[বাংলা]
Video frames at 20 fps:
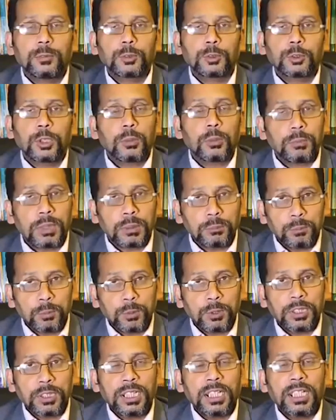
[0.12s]

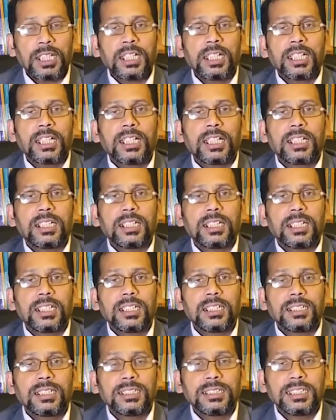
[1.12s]
সংবাদপত্রে
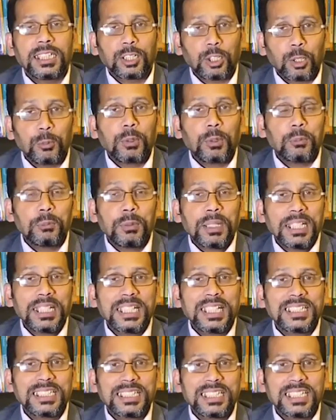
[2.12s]
যে খবর
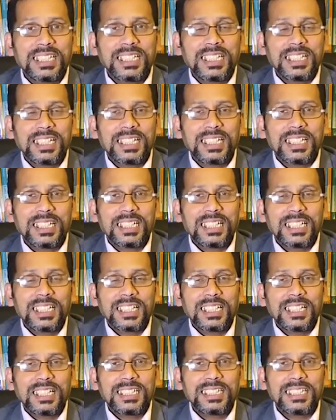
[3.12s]
বেরিয়েছে
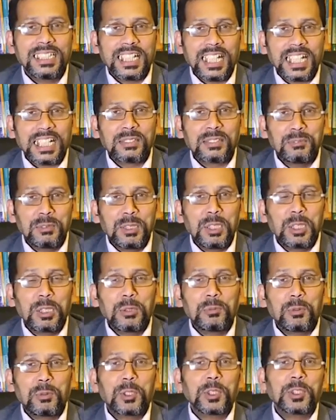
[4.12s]
যে এক
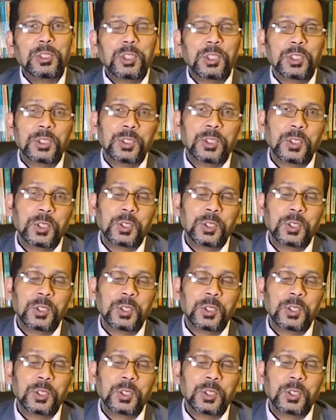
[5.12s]
মিলিয়ন পর্যন্ত